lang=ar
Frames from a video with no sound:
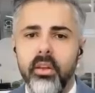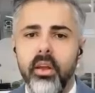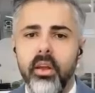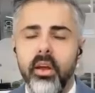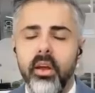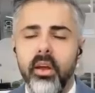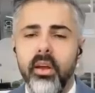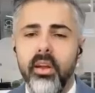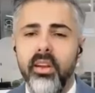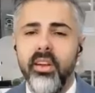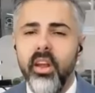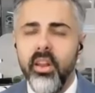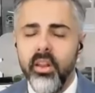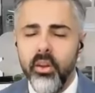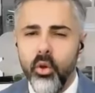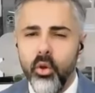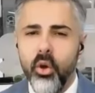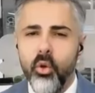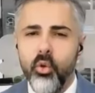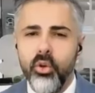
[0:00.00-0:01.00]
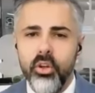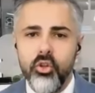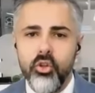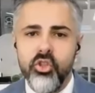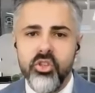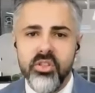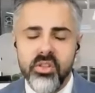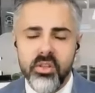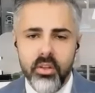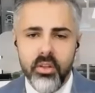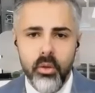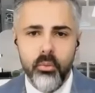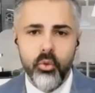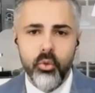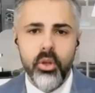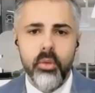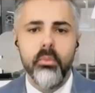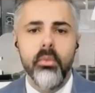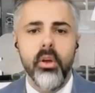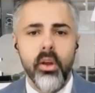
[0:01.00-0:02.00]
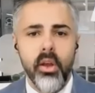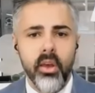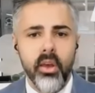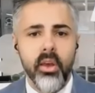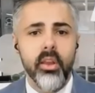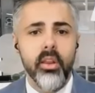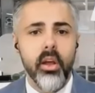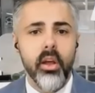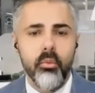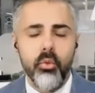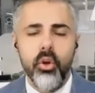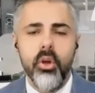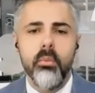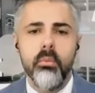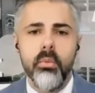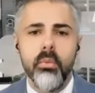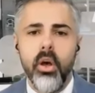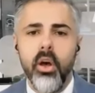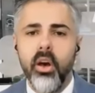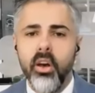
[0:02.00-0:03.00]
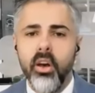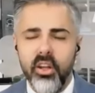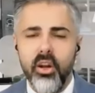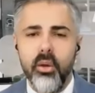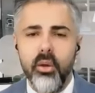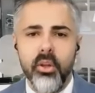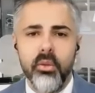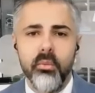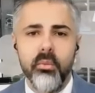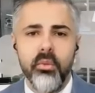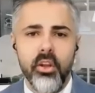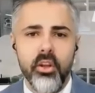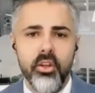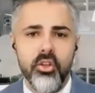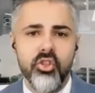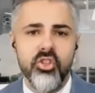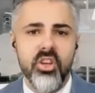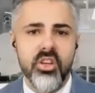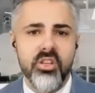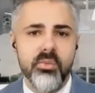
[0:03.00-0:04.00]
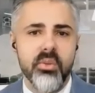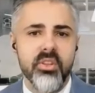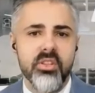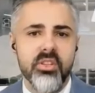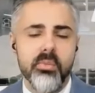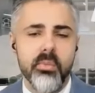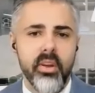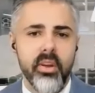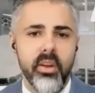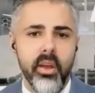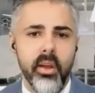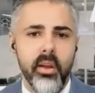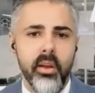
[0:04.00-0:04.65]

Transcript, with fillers: الان آه، لن اقول انجزت المهمه لكن المهمه اقتربت من الانجاز بالنسبه